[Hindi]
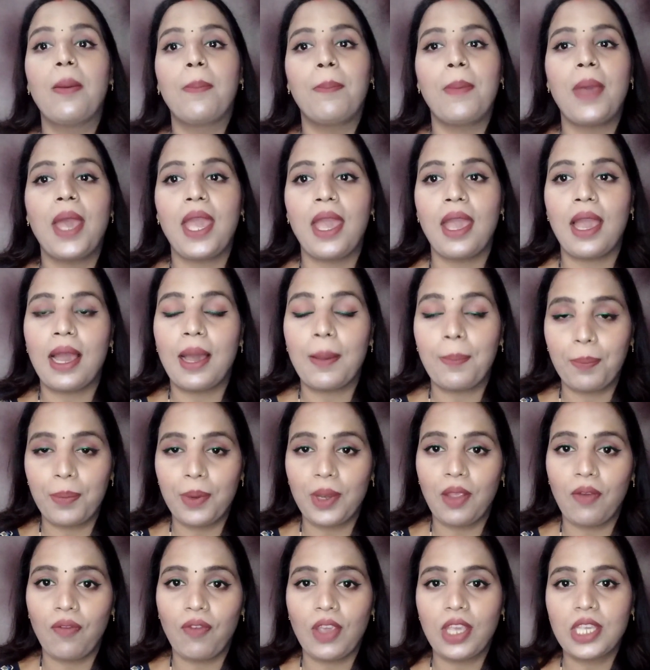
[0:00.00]
मैं
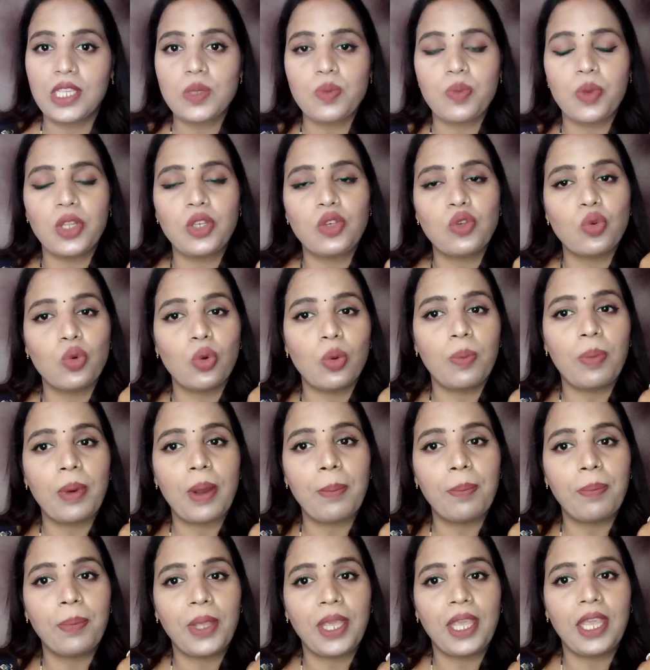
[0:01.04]
अपने फेस पे टू
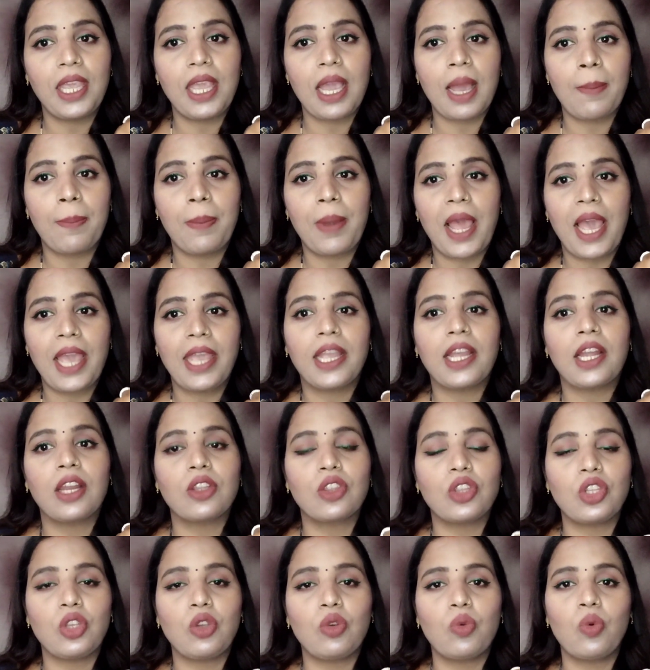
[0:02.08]
पंप ही अप्लाई
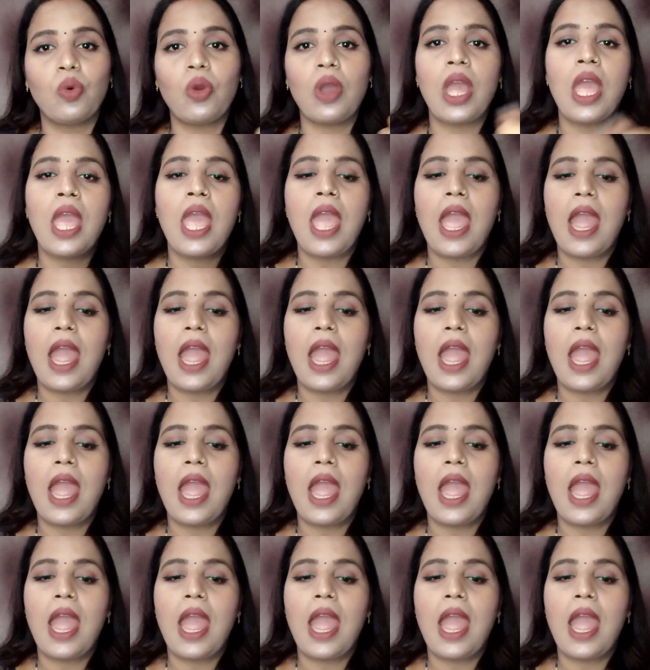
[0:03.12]
करती हूँ